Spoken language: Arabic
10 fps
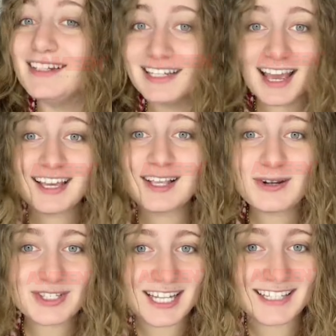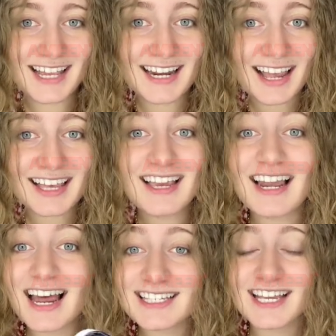نهاية القصة
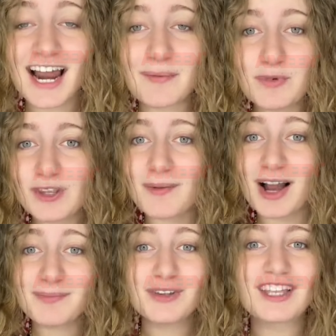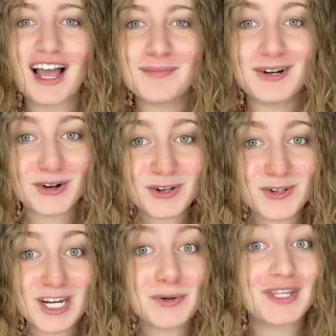التاريخية لحسين عموتة مع المنتخب
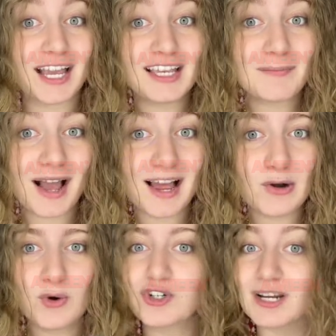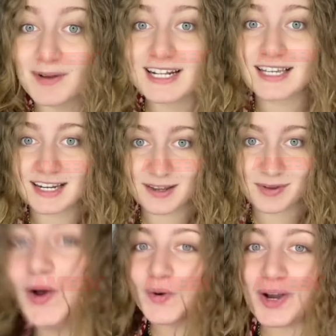الأردني وتعيين محله جمال
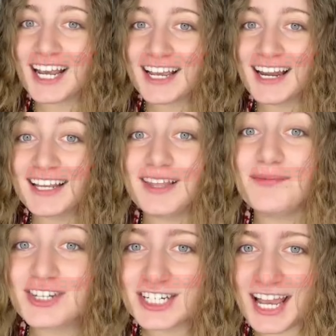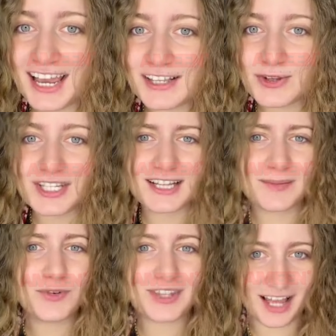سلامة ولكن هيدا مش نهاية قصة
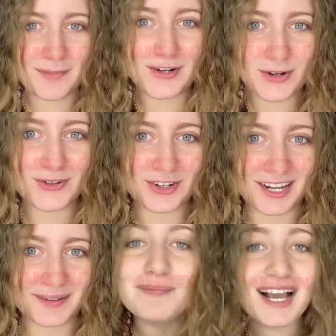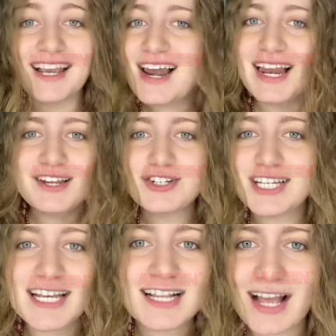المنتخب الأردني عكل
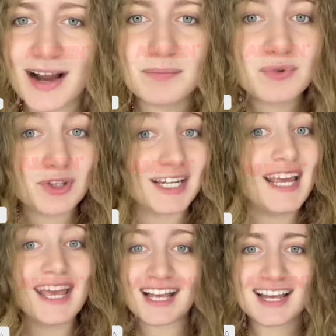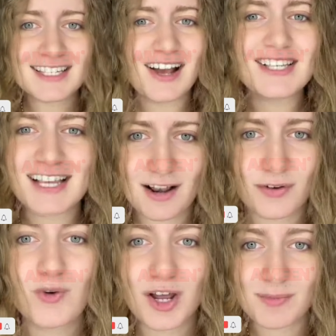هالإنجازات لعموتة نهائي كأس آسيا
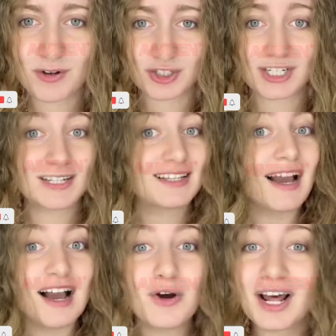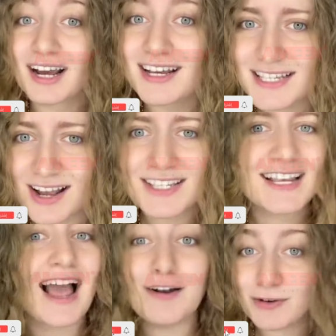2024 التأهل على كأس
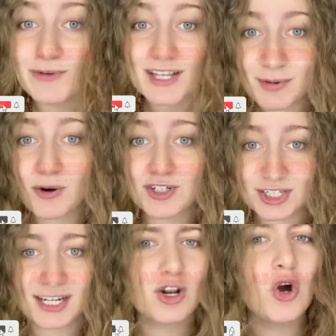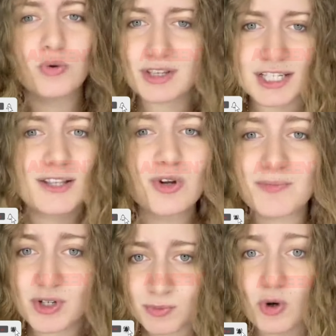آسيا 2027
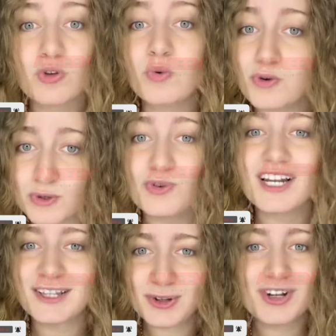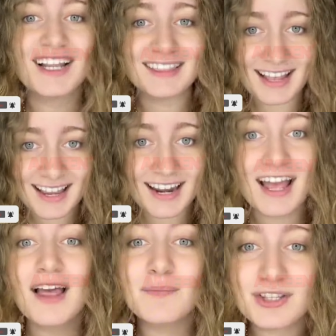وتصدر مجموعته ووصول للدور
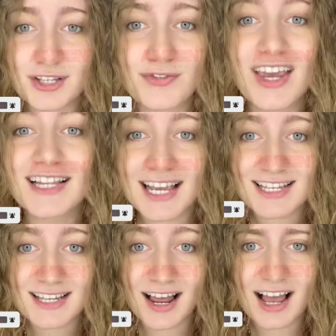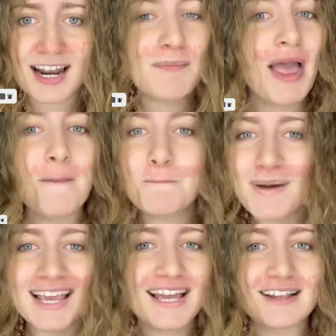الثاني من تصفيات كأس العالم
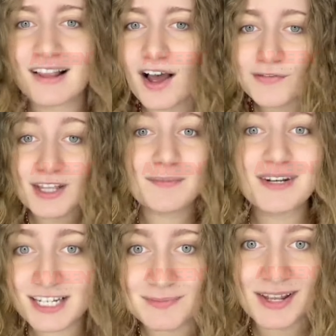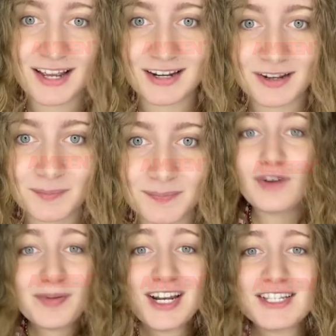ما كانت الأفضل بالنسبة لإلي
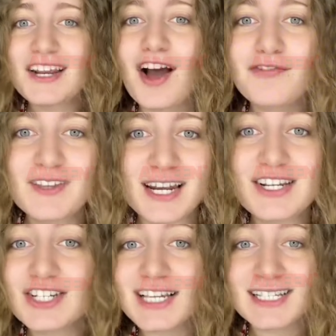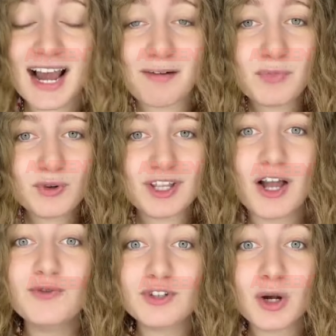بنظري أفضل إنجاز
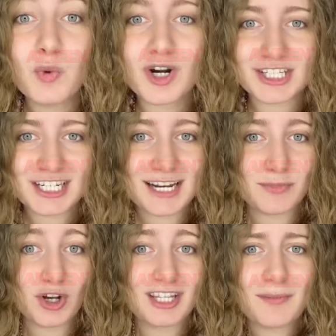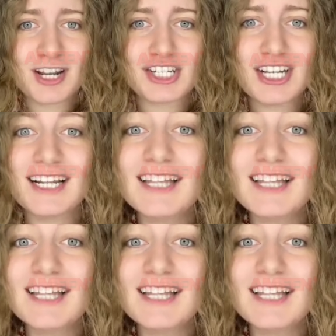لعموتة أنه طور جيل بيعتبر جيل